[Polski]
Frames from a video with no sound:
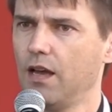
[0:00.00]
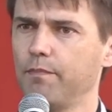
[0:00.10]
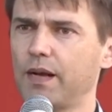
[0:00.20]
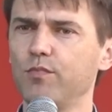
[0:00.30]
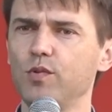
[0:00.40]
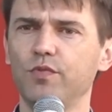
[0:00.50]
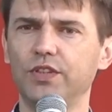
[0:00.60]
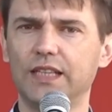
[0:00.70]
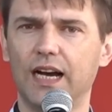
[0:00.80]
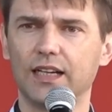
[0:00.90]
Pan Bóg
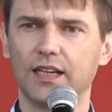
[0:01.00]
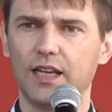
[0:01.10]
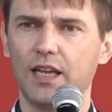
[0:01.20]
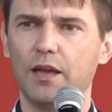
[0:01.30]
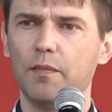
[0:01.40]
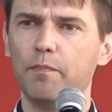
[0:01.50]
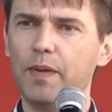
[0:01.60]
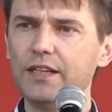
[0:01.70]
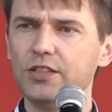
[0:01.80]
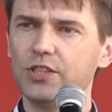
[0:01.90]
mówi tak:
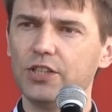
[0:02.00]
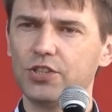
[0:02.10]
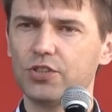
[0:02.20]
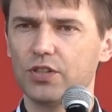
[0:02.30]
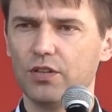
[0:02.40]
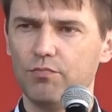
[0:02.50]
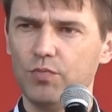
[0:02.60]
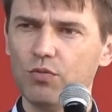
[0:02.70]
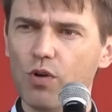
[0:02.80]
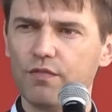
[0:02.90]
będziesz
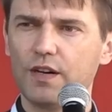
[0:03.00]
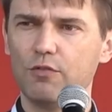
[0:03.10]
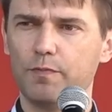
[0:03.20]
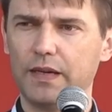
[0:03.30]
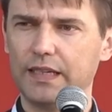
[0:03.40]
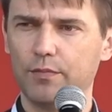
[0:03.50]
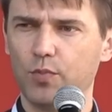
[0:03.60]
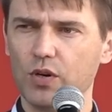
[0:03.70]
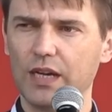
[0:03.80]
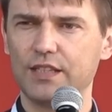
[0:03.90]
miłował Pana
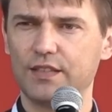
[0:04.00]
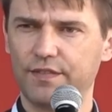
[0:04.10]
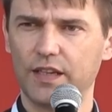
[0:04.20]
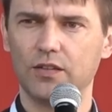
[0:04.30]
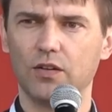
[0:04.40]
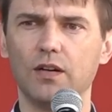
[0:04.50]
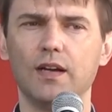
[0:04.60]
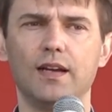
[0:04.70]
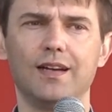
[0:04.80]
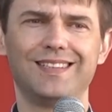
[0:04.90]
Boga swego
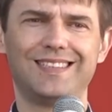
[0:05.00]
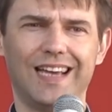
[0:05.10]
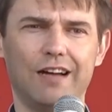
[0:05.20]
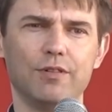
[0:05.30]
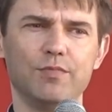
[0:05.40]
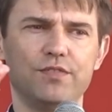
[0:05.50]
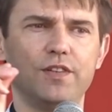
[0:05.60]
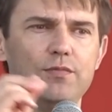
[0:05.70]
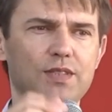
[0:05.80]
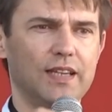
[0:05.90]
całym
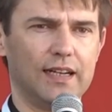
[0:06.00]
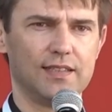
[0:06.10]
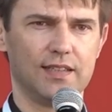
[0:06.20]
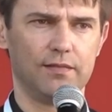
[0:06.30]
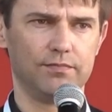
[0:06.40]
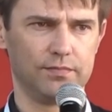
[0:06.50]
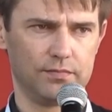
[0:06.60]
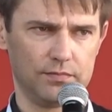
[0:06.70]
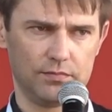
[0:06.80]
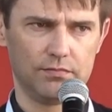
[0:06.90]
swoim sercem.
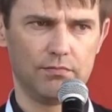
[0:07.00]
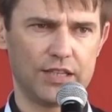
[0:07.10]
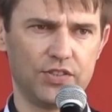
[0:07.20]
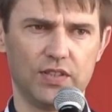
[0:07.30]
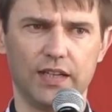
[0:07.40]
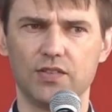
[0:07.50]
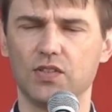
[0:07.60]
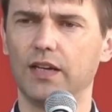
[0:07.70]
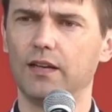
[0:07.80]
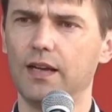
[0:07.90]
Masz
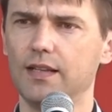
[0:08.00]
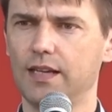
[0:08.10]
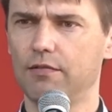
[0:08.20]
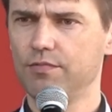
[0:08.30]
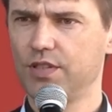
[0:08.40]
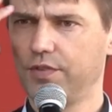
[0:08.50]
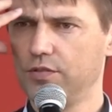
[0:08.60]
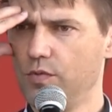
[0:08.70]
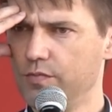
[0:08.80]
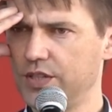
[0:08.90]
serce, całym
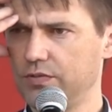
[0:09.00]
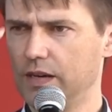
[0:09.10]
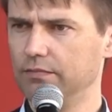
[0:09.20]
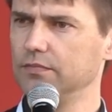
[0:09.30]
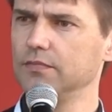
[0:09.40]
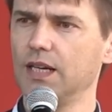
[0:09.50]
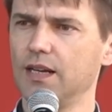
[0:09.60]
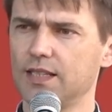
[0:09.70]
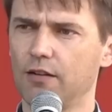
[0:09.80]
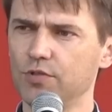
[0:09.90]
swoim umysłem,
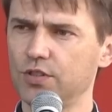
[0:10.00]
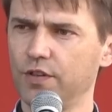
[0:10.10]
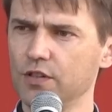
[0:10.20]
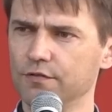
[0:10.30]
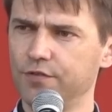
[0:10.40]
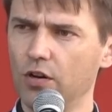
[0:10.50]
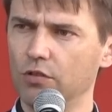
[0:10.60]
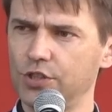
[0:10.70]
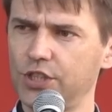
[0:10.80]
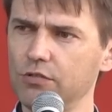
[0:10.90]
całą swoją
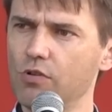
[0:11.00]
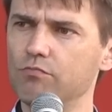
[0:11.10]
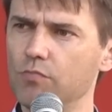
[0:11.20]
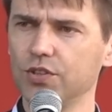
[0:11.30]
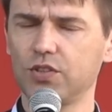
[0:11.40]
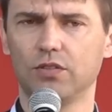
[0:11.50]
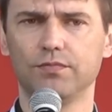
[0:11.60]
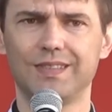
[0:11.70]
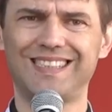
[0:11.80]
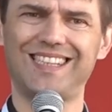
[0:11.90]
wolą, siłą, mocą,
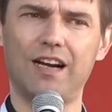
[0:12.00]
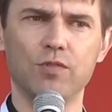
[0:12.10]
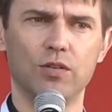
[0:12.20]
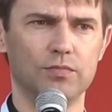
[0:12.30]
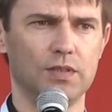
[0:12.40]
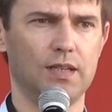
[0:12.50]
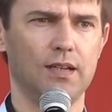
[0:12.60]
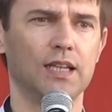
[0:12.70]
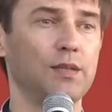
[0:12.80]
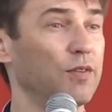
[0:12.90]
całą.
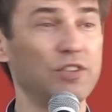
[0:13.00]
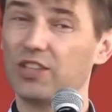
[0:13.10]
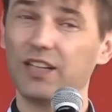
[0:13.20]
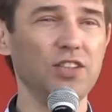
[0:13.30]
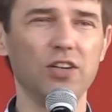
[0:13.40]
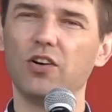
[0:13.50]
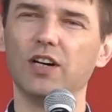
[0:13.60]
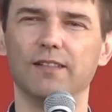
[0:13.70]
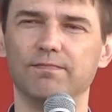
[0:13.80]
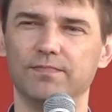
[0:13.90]
A ty powiesz, tak nie
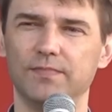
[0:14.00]
kocham.